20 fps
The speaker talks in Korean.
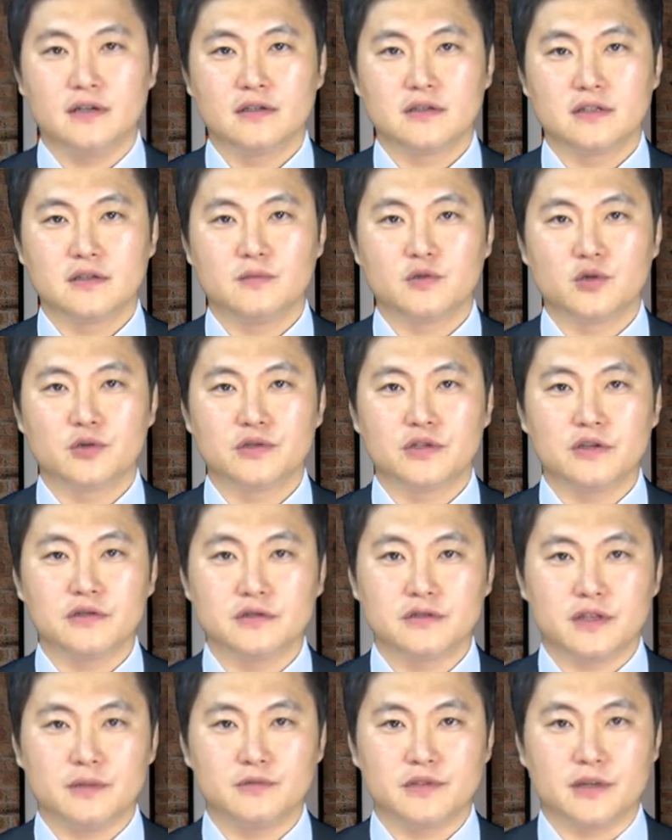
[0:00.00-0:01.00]
김종석
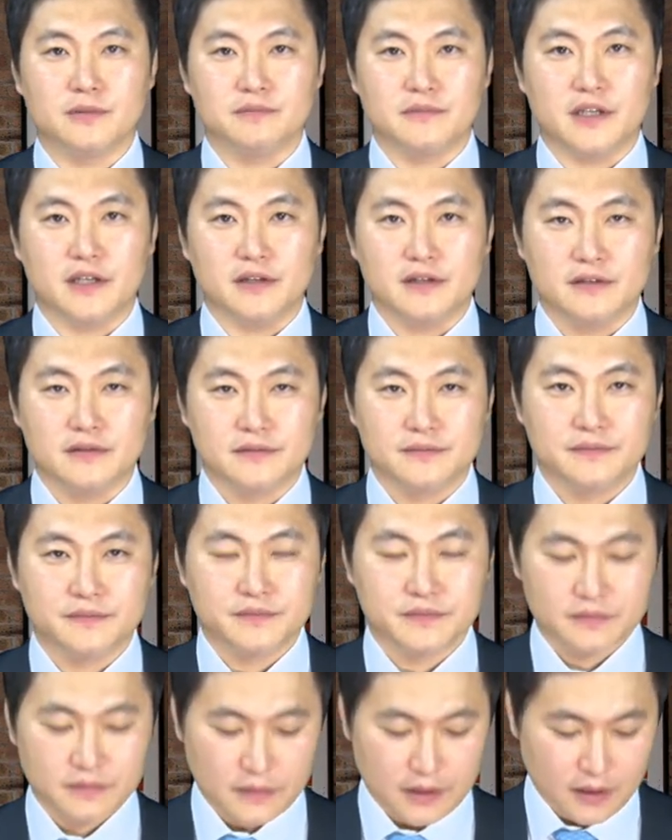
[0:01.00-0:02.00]
세무사입니다.
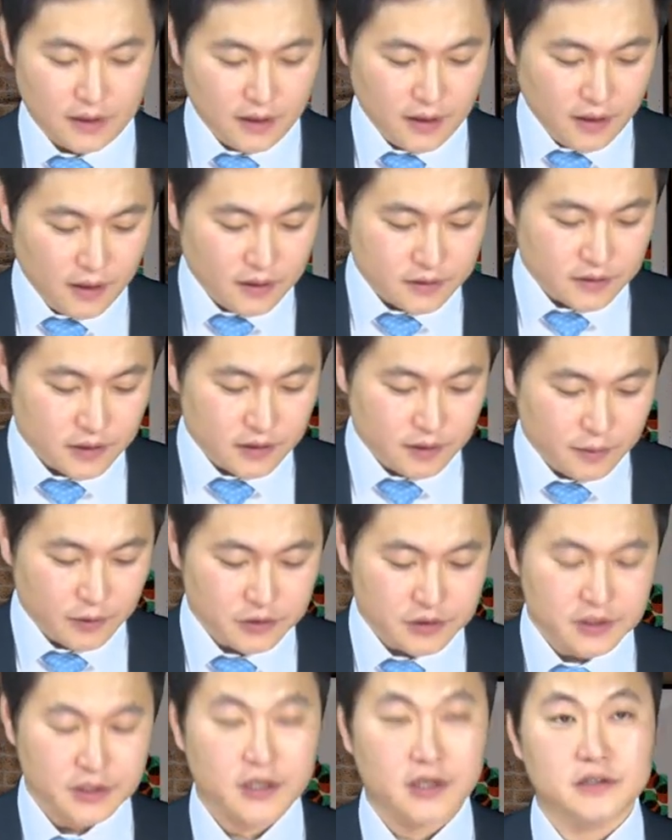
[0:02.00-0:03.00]
자, 이번
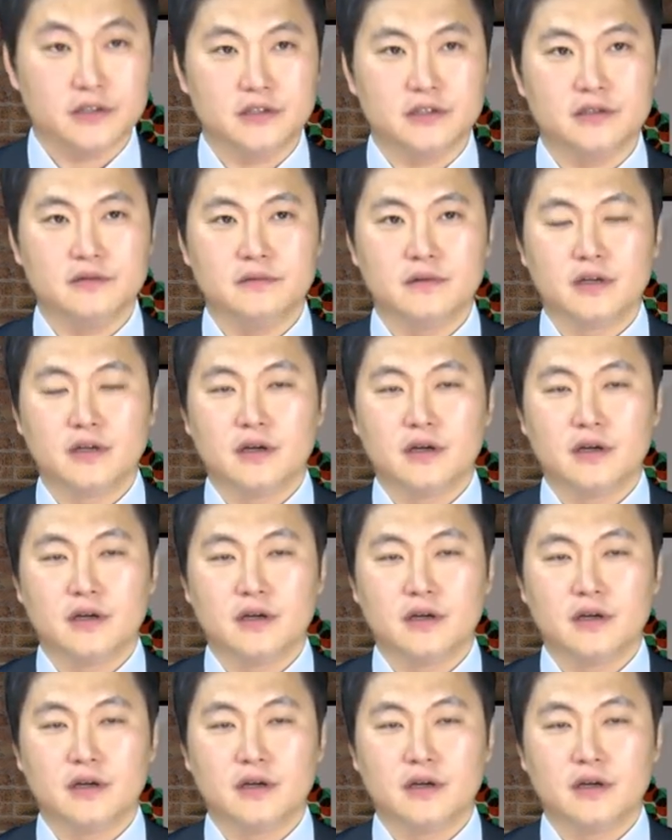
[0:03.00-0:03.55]
시간은